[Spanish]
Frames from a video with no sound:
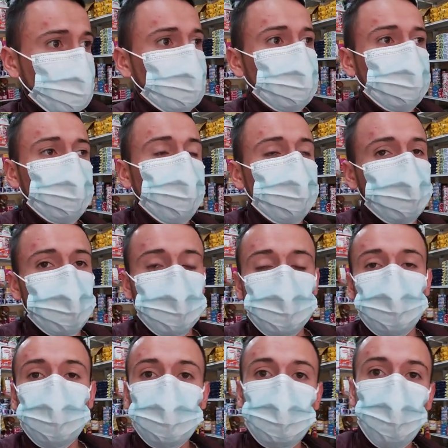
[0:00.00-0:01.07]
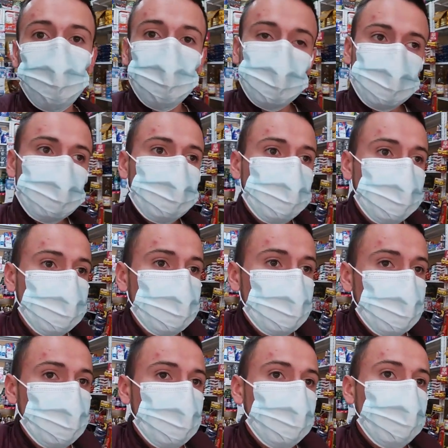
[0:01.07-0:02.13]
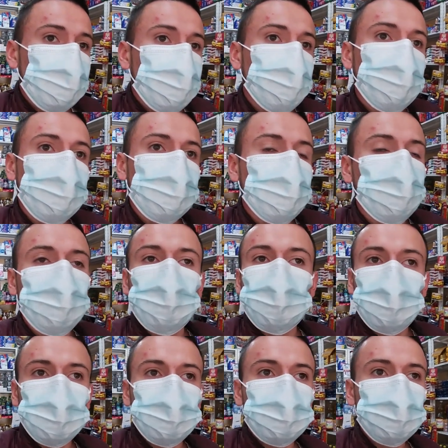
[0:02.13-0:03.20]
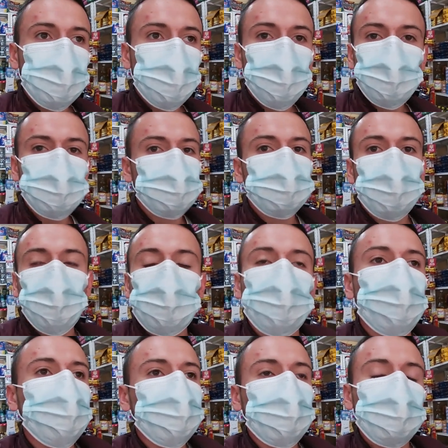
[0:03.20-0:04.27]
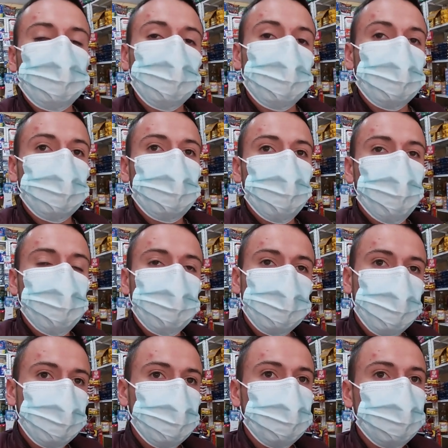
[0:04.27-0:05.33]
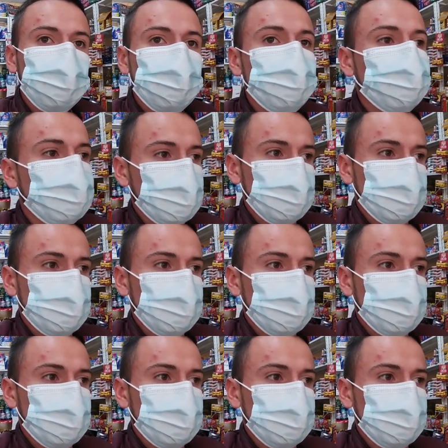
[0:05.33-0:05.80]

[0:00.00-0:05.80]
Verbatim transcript: Por ejemplo, la otra vez llegó un man y me compró yo no sé qué, yo estaba embolatado atendiendo a varias gente al tiempo, ¿no?